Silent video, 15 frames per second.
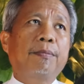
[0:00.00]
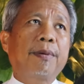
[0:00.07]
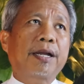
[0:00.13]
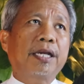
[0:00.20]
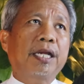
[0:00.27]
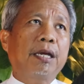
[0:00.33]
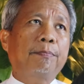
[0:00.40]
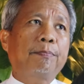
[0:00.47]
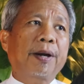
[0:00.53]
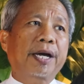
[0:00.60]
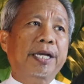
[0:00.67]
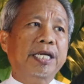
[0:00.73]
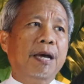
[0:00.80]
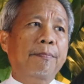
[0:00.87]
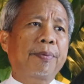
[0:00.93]
di,
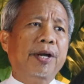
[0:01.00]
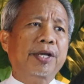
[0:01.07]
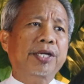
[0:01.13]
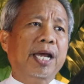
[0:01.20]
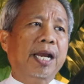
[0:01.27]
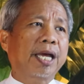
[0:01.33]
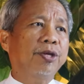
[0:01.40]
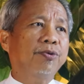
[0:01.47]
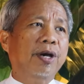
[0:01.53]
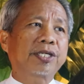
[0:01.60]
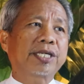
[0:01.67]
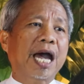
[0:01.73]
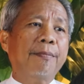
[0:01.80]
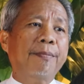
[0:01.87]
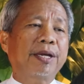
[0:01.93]
pekerjaan-pekerjaan
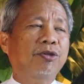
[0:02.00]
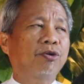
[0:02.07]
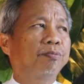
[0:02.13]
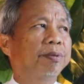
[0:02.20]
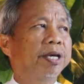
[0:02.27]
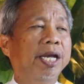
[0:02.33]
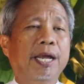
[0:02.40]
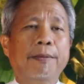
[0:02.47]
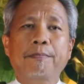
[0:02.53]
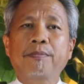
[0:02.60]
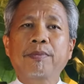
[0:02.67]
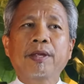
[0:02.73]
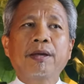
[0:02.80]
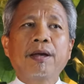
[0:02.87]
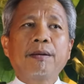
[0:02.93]
juga sama itu
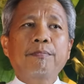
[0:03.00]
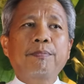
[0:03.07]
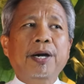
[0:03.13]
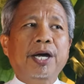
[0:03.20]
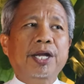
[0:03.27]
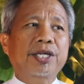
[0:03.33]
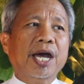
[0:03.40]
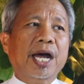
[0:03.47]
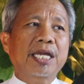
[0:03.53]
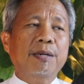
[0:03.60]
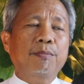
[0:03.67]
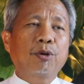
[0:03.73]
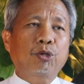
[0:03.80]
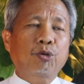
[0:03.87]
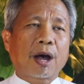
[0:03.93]
mirip
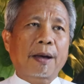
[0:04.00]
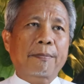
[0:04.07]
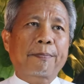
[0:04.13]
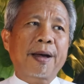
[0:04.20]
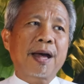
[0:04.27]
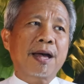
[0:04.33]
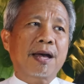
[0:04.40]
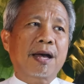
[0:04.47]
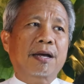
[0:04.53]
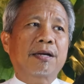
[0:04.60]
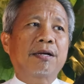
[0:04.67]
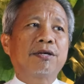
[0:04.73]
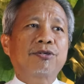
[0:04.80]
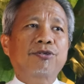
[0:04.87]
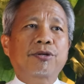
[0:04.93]
pekerjaannya butuh apa,
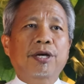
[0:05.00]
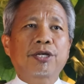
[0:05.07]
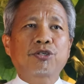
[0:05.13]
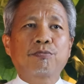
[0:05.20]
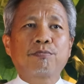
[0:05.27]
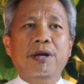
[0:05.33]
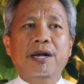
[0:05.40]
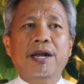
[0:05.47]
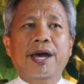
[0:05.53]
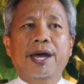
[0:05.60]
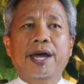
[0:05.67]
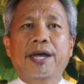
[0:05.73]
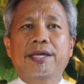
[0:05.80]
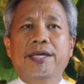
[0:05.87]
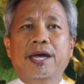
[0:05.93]
eh, sumber
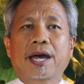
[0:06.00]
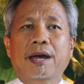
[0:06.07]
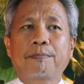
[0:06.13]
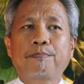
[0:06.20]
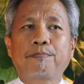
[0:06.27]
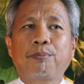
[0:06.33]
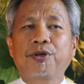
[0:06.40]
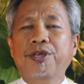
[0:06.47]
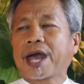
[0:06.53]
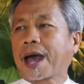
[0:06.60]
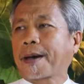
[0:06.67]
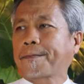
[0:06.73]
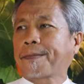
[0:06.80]
dayanya punya